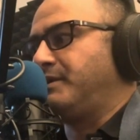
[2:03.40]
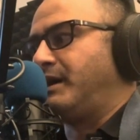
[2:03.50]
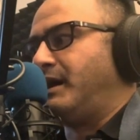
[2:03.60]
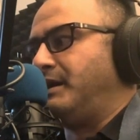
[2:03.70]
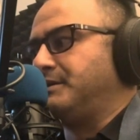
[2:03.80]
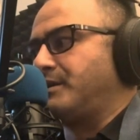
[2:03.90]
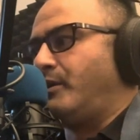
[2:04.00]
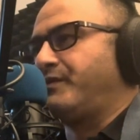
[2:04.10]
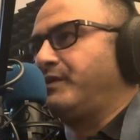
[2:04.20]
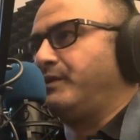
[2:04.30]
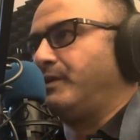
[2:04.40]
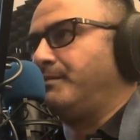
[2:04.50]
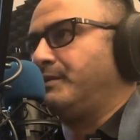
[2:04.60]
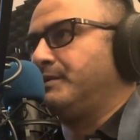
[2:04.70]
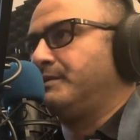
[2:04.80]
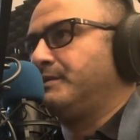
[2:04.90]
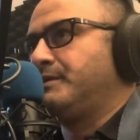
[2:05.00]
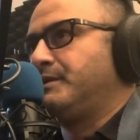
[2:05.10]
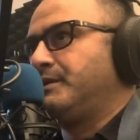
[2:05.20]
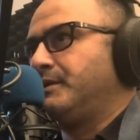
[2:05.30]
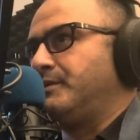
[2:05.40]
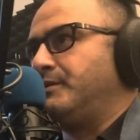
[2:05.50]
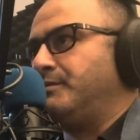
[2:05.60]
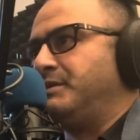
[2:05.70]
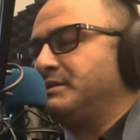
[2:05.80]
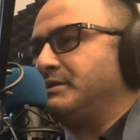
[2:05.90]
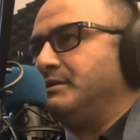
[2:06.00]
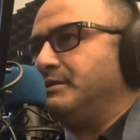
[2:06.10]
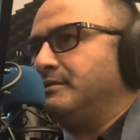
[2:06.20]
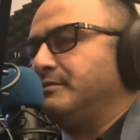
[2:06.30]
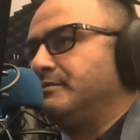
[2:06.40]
Bereich aufgenommen und ein bisschen